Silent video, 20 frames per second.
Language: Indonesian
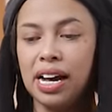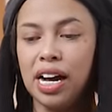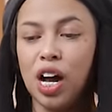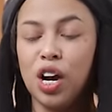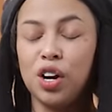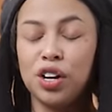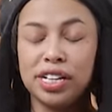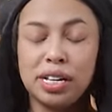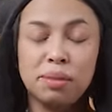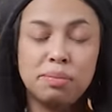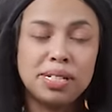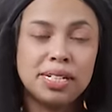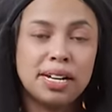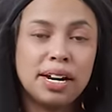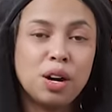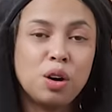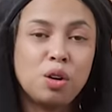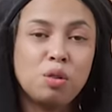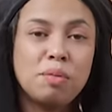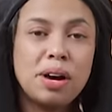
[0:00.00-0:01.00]
kalau kita
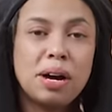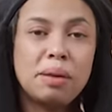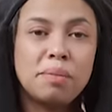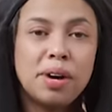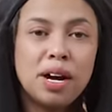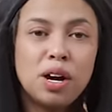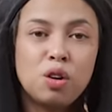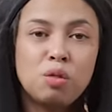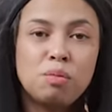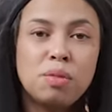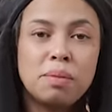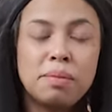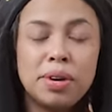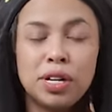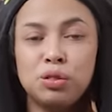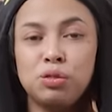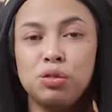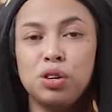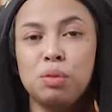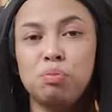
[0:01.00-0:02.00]
bicara Obama Obama
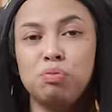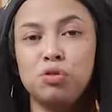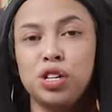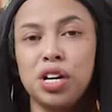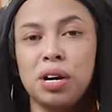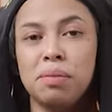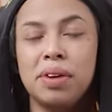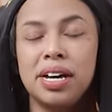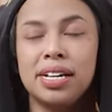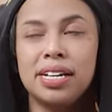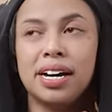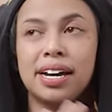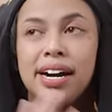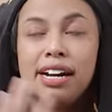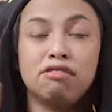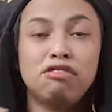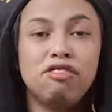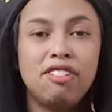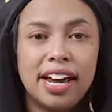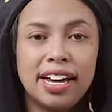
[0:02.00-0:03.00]
itu udah punya banyak
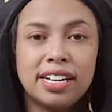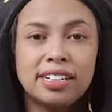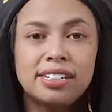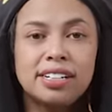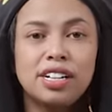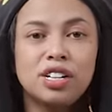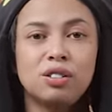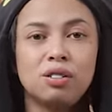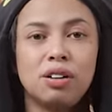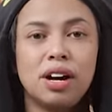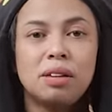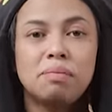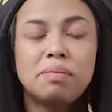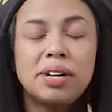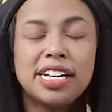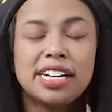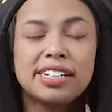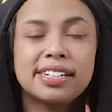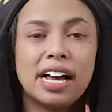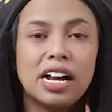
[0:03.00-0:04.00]
red flags gitu kan
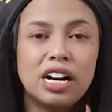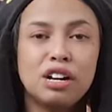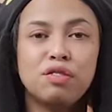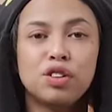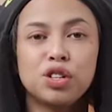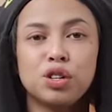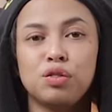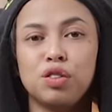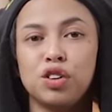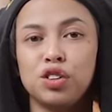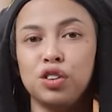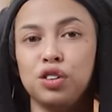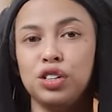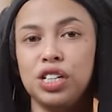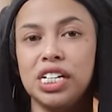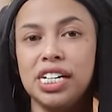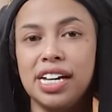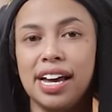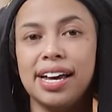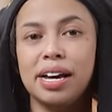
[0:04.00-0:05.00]
banyak sekali foto-foto
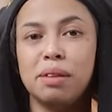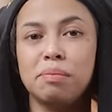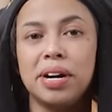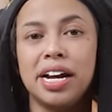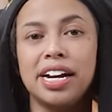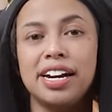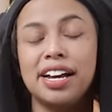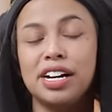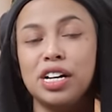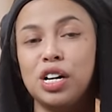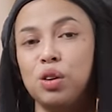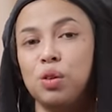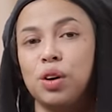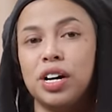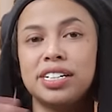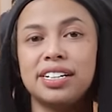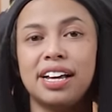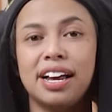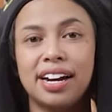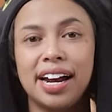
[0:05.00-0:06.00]
dia yang beredar di
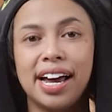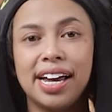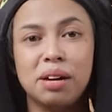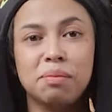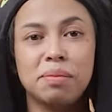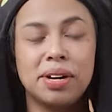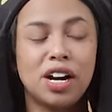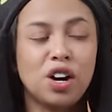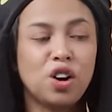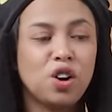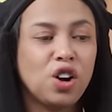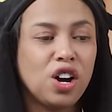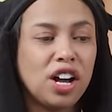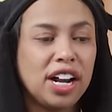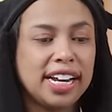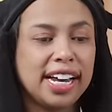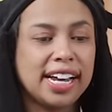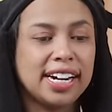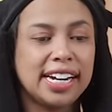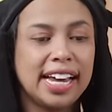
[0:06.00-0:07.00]
luar sana yang mana kalau
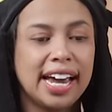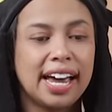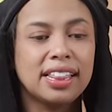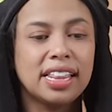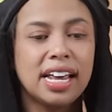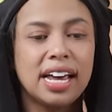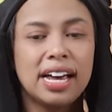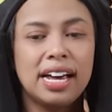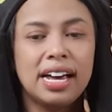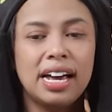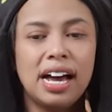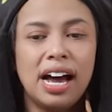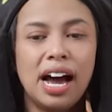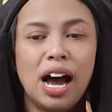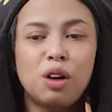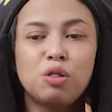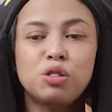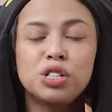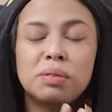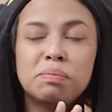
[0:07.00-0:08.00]
kalian lihat
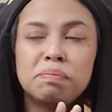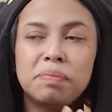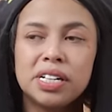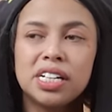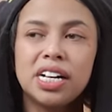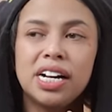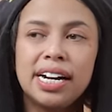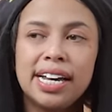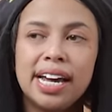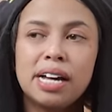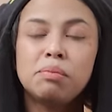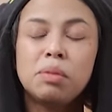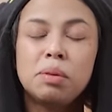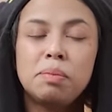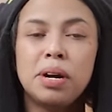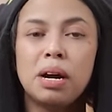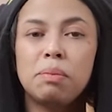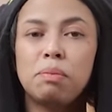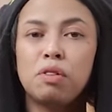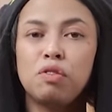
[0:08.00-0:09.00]
aku sempat ngelihat
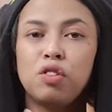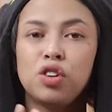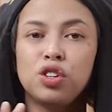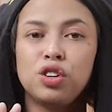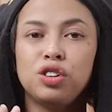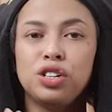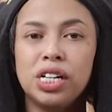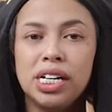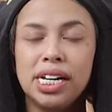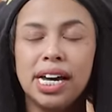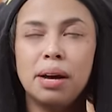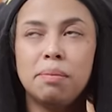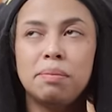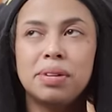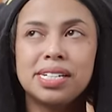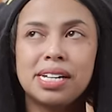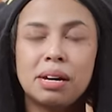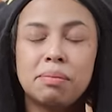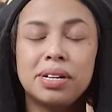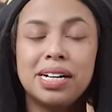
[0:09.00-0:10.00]
beberapa foto dia
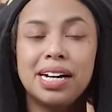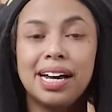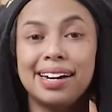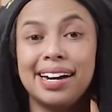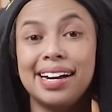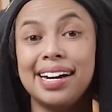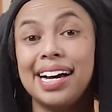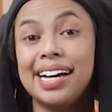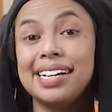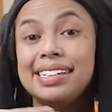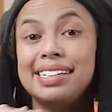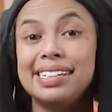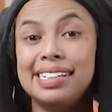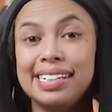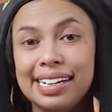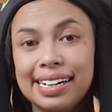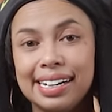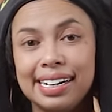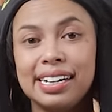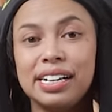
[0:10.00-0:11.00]
bersama dengan anak
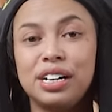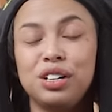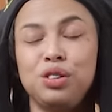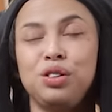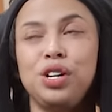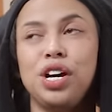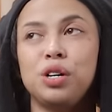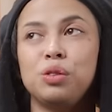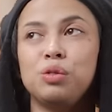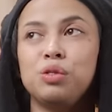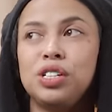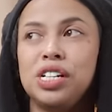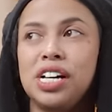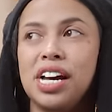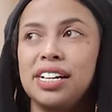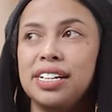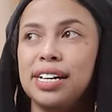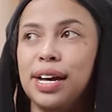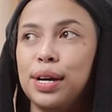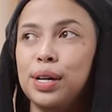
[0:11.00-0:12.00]
kecil gitu yang
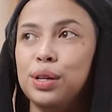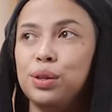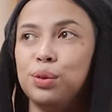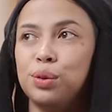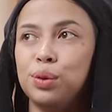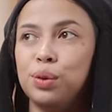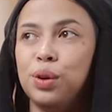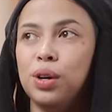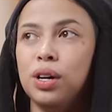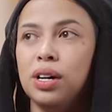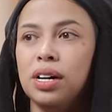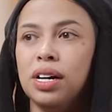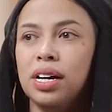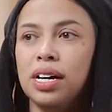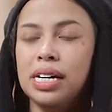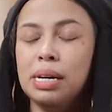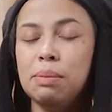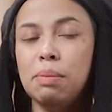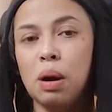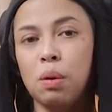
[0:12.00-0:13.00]
usianya itu
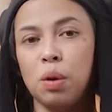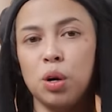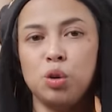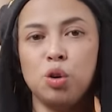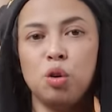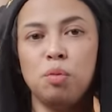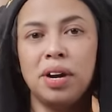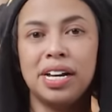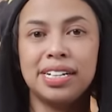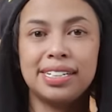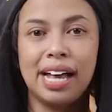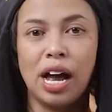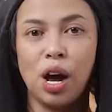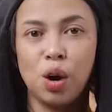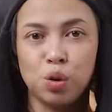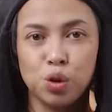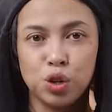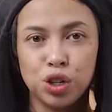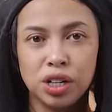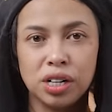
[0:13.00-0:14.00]
di bawah 12
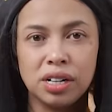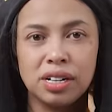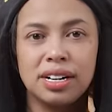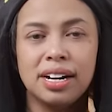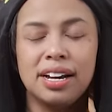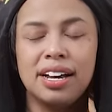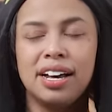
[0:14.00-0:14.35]
tahun